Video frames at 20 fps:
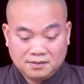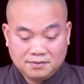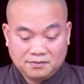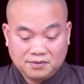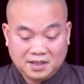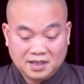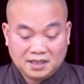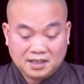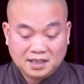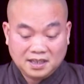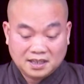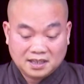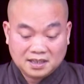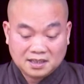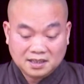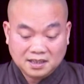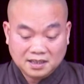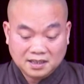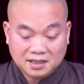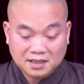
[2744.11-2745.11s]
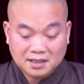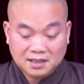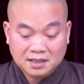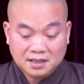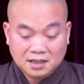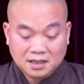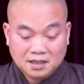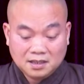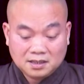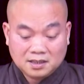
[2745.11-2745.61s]
Vị thiện sĩ
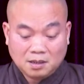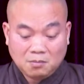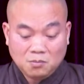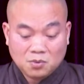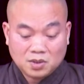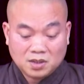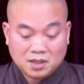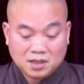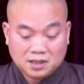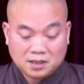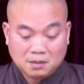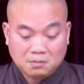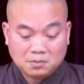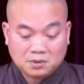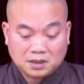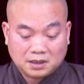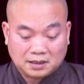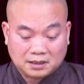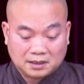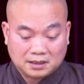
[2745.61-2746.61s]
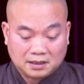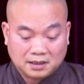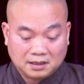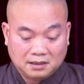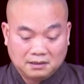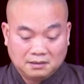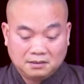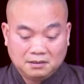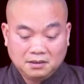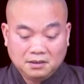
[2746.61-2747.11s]
sống một đời sống tịch
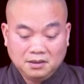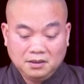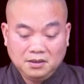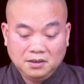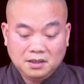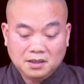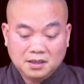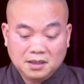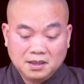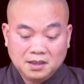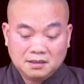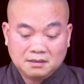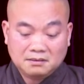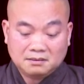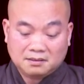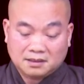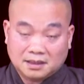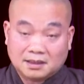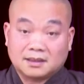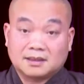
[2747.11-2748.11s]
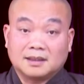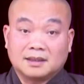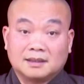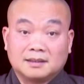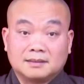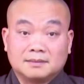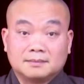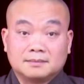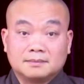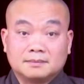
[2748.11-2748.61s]
tịnh, hướng đến tịch
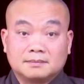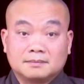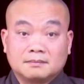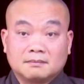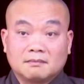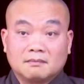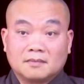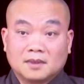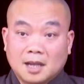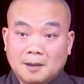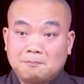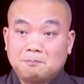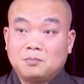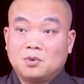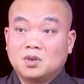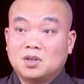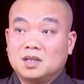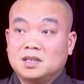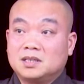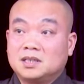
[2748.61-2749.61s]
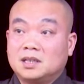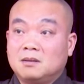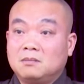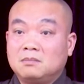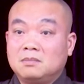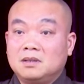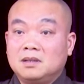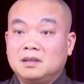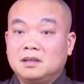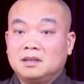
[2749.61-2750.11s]
tịnh. Tập một đời
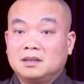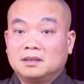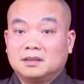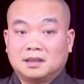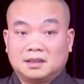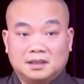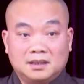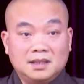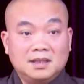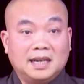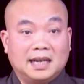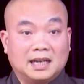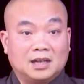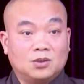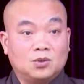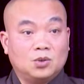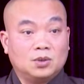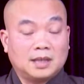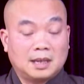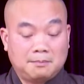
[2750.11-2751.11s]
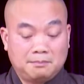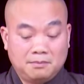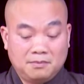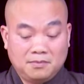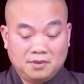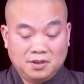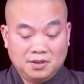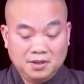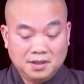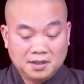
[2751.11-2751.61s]
sống tĩnh lặng của tâm,
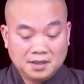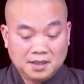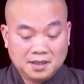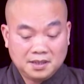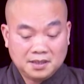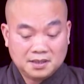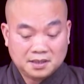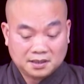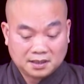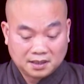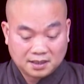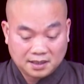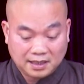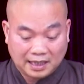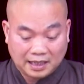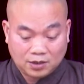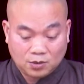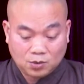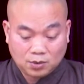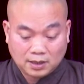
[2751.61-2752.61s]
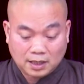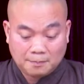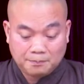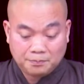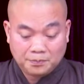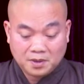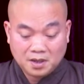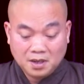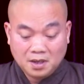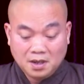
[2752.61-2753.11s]
hướng đến sự tịch lặng của tâm
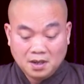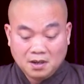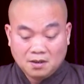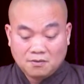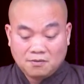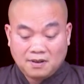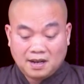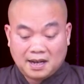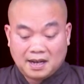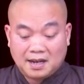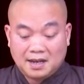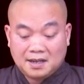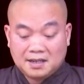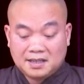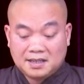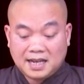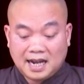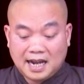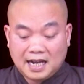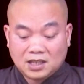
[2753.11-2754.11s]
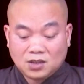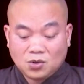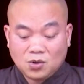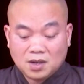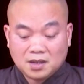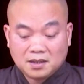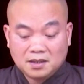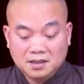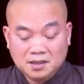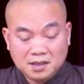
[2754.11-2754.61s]
và giải
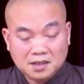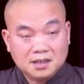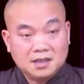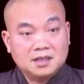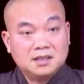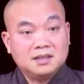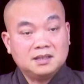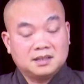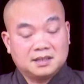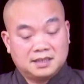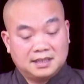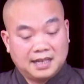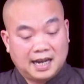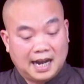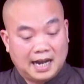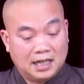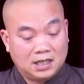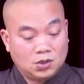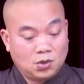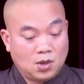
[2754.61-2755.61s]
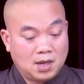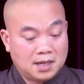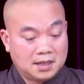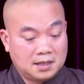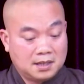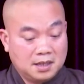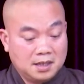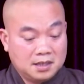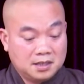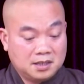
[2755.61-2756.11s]
thoát hướng đến giải thoát,
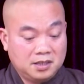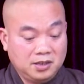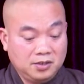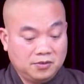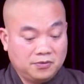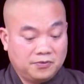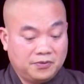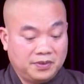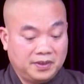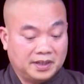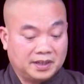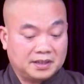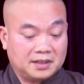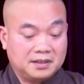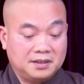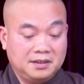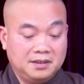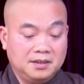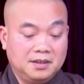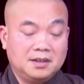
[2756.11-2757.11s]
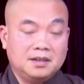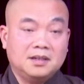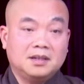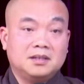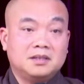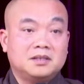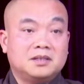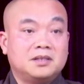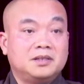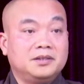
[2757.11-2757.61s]
siêu việt hướng
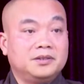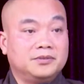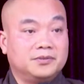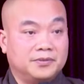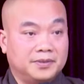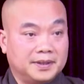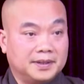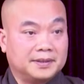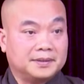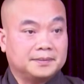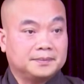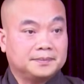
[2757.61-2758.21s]
đến siêu việt.